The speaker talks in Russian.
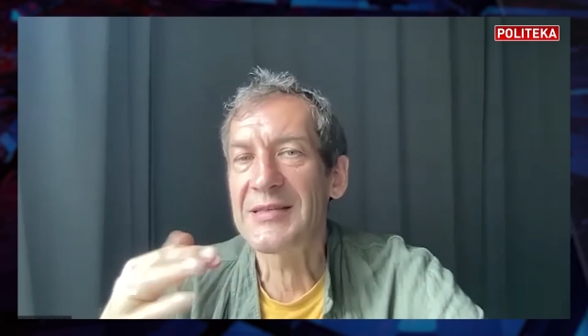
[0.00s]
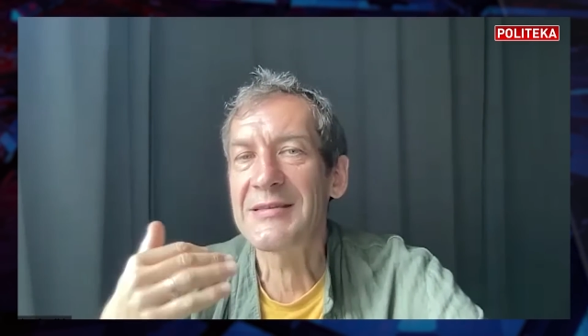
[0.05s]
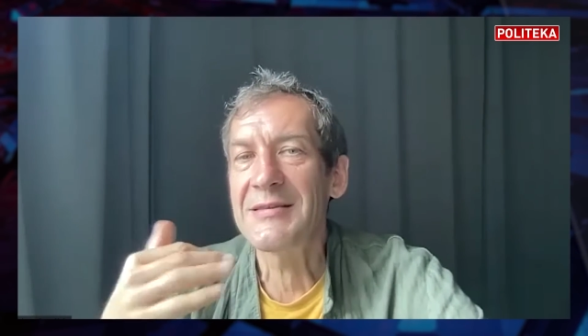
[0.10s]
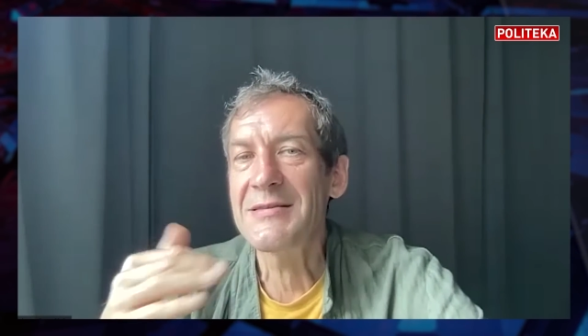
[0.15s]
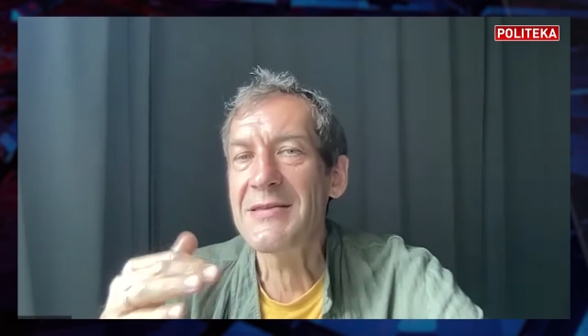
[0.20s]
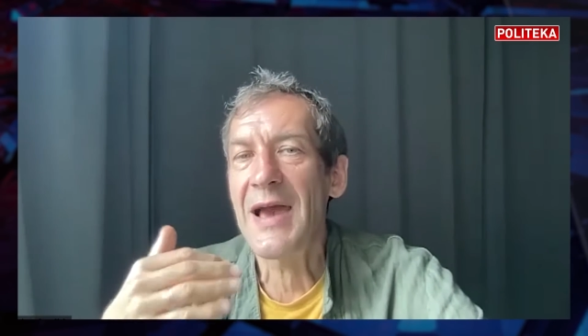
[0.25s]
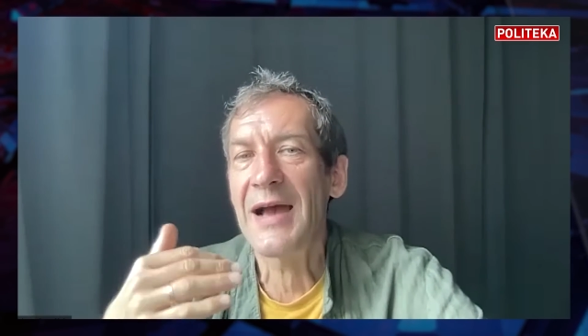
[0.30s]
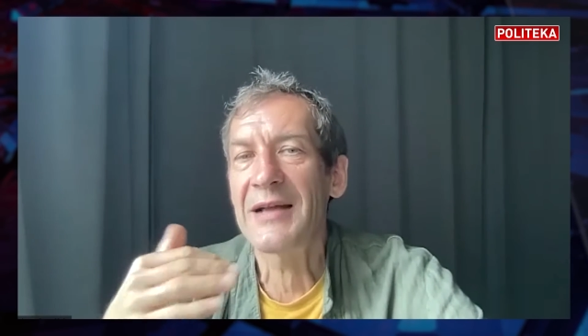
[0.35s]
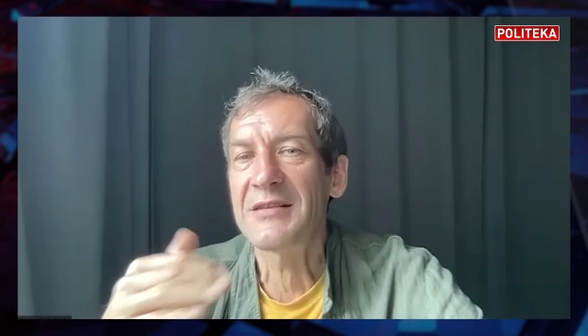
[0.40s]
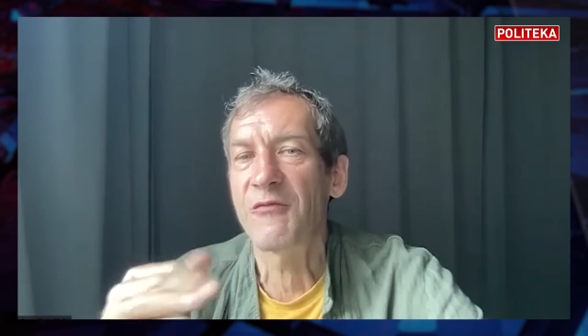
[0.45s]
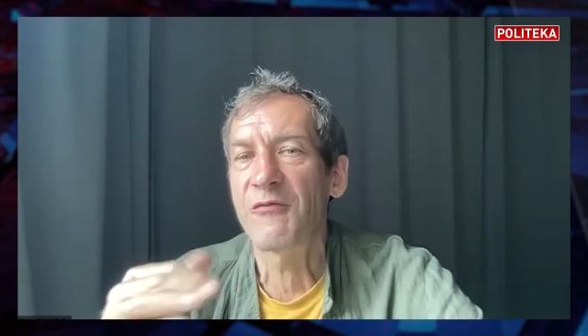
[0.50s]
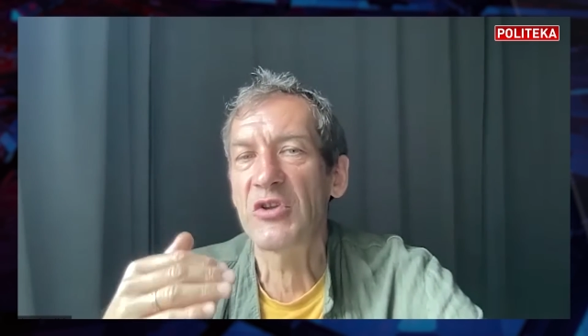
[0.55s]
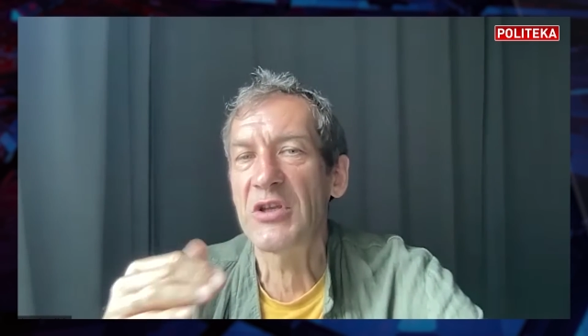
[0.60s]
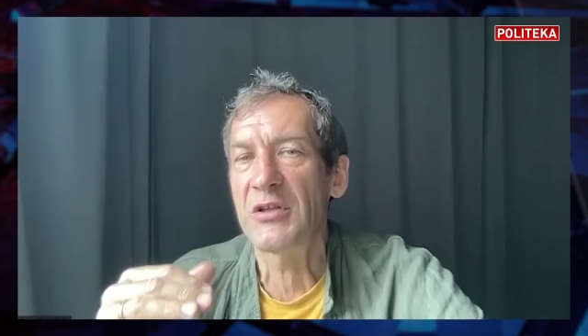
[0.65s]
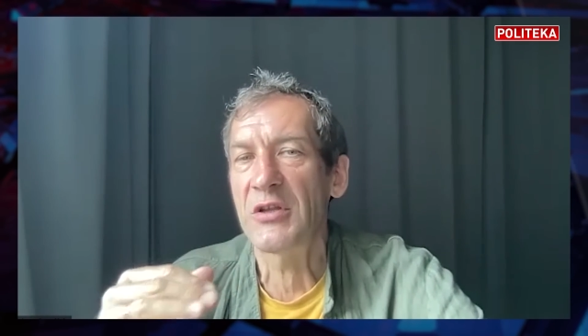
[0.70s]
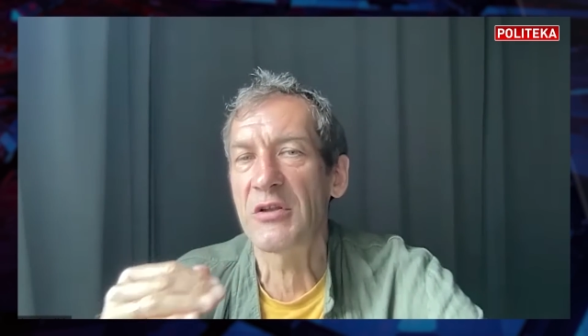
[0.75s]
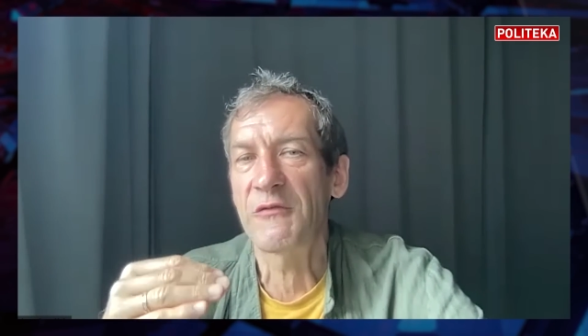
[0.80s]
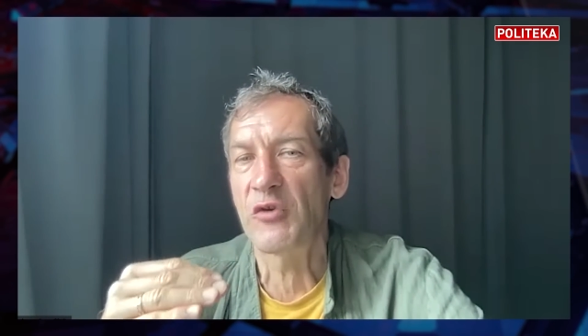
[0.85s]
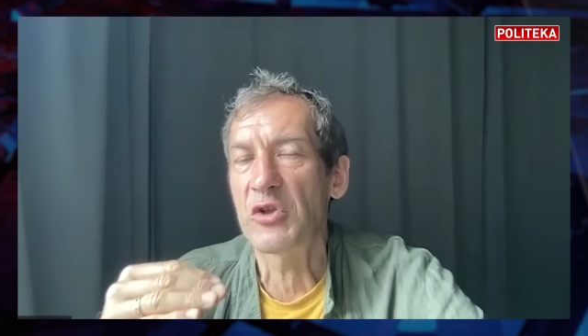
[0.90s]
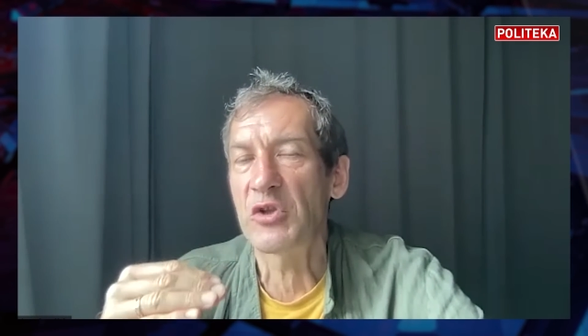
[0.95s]
снять вот
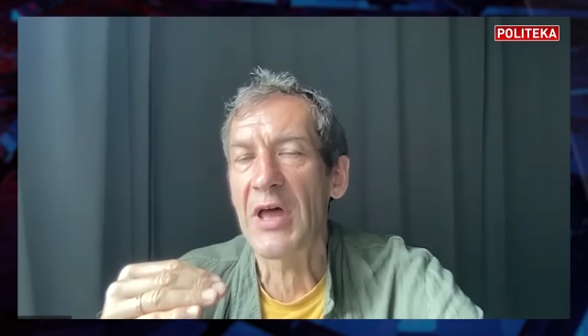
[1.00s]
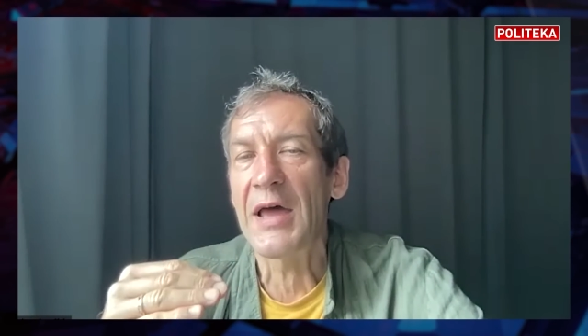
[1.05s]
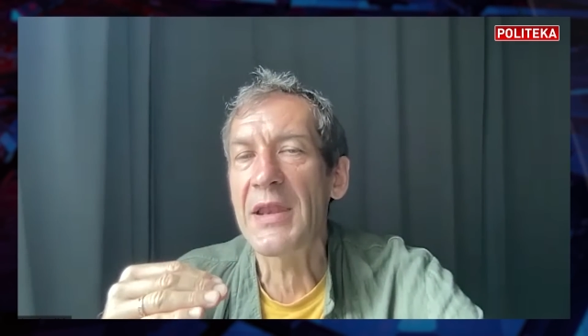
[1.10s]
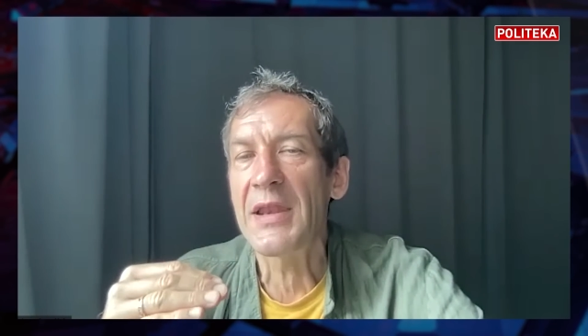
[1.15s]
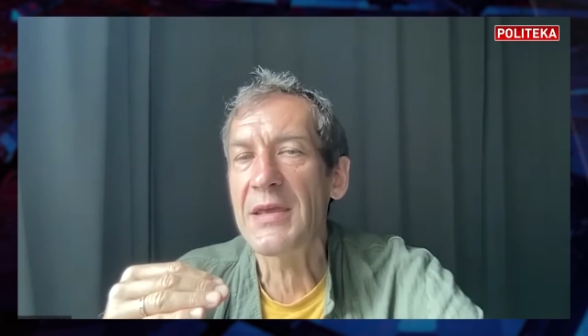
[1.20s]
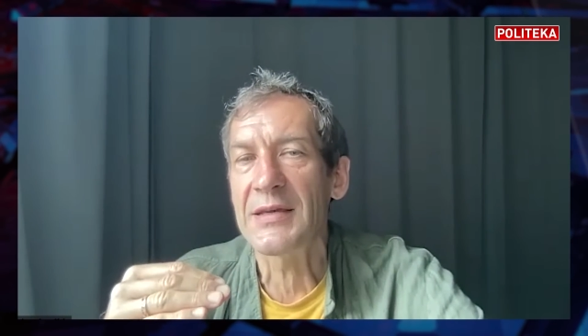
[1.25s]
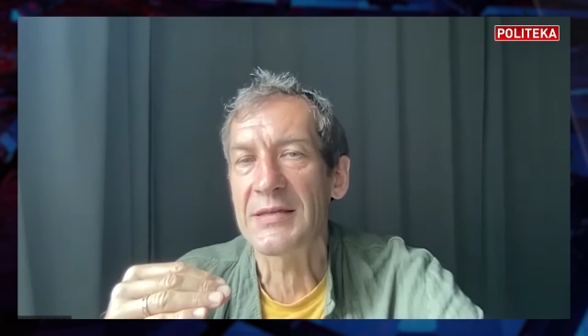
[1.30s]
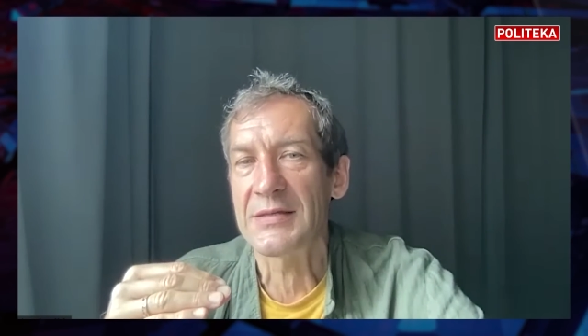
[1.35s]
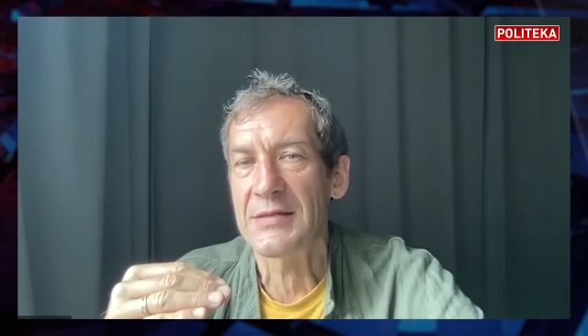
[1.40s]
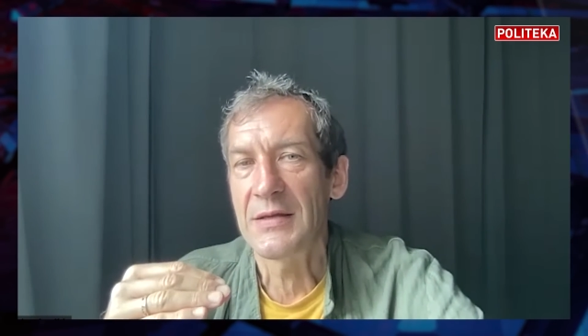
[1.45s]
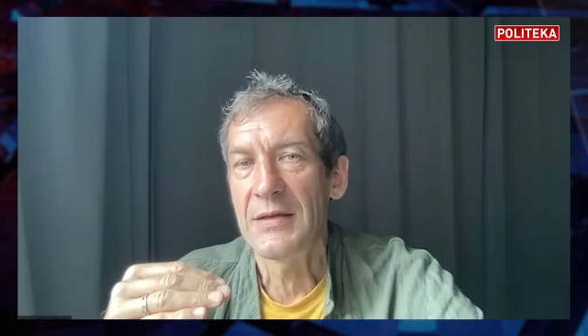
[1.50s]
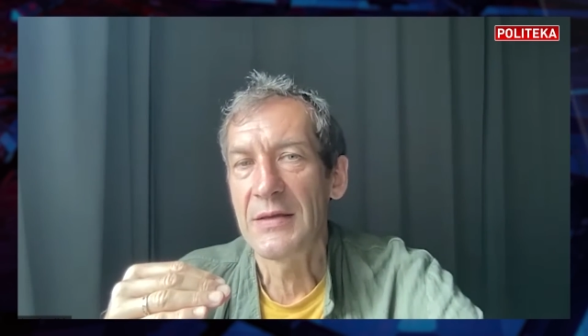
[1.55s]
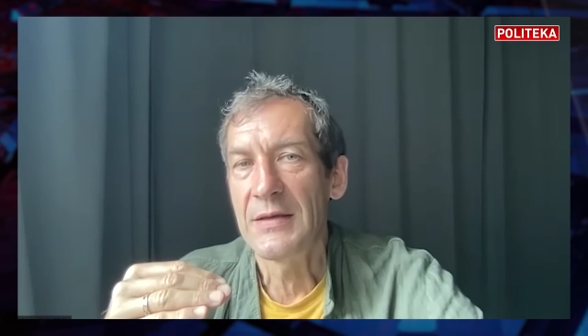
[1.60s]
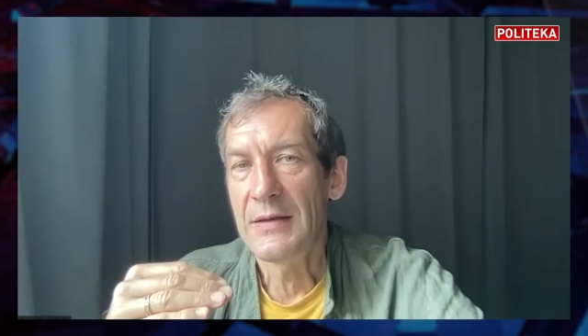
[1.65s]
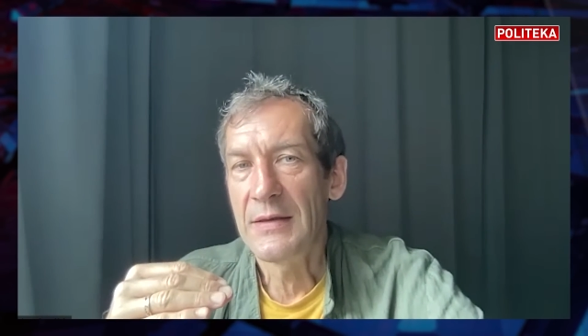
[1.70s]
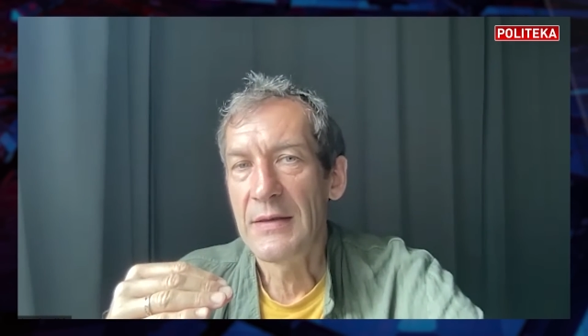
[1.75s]
этот вот арест.